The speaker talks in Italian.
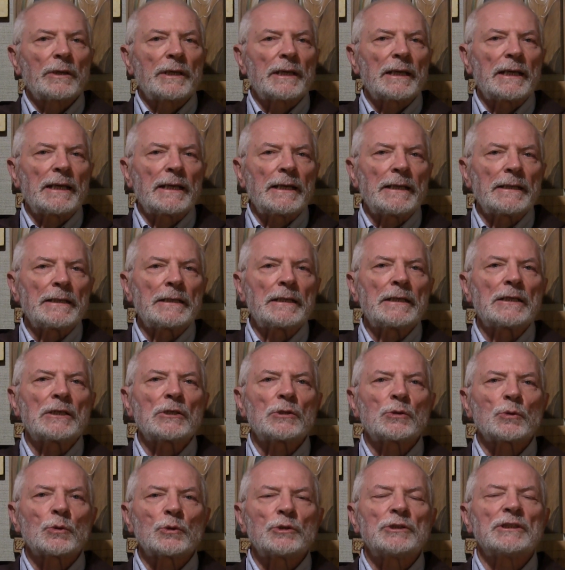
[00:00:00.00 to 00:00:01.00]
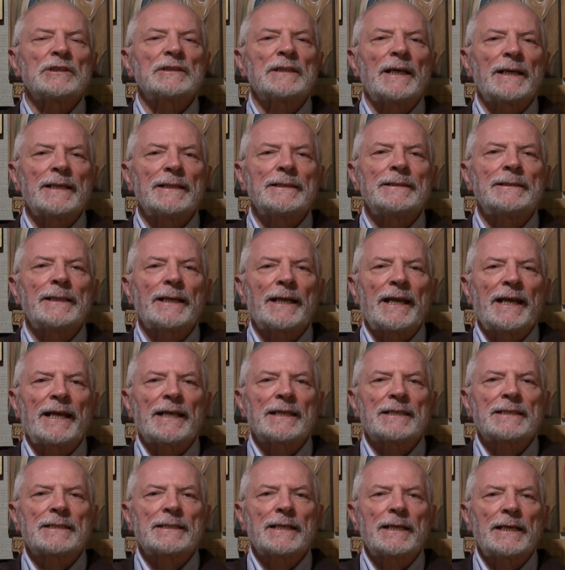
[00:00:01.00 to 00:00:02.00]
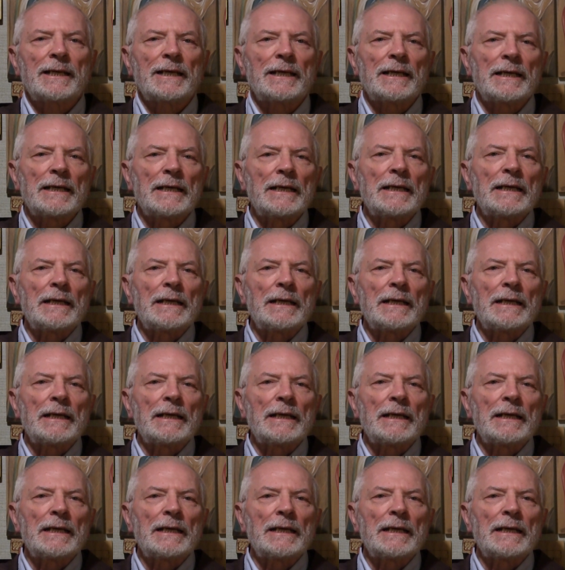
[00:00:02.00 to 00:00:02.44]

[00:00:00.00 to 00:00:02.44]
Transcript: che suscita interesse